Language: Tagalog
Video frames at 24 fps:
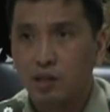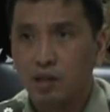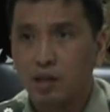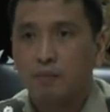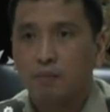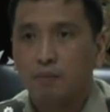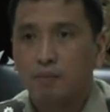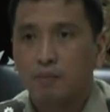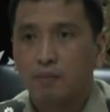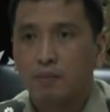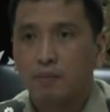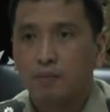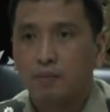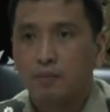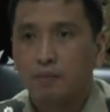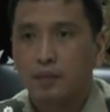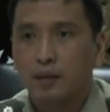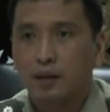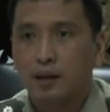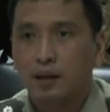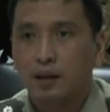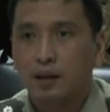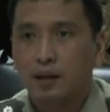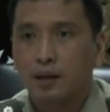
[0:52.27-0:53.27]
Sinabi ni
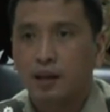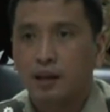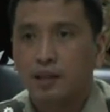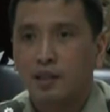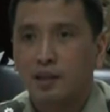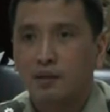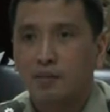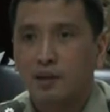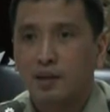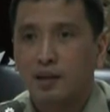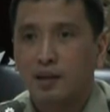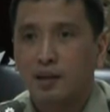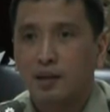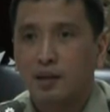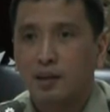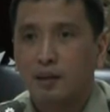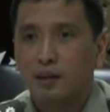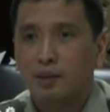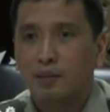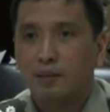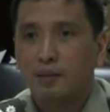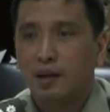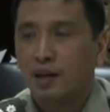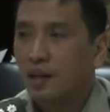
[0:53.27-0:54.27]
sa gala na
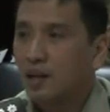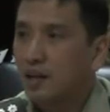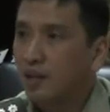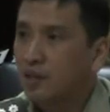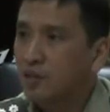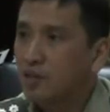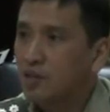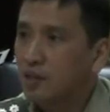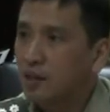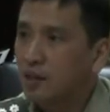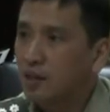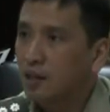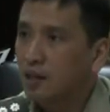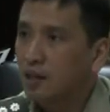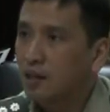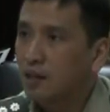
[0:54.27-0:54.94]
ipinakita naman ng mga